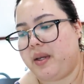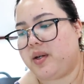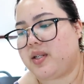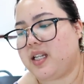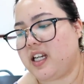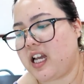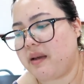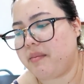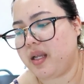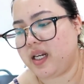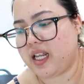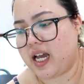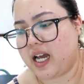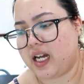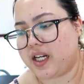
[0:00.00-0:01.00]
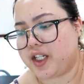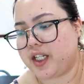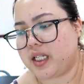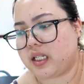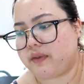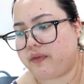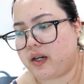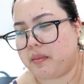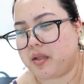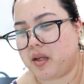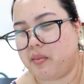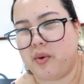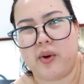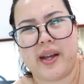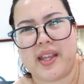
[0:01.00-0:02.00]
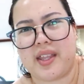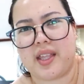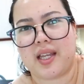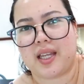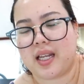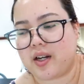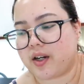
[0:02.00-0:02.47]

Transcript: Pero sinabi niya, she's from Cebu, I think,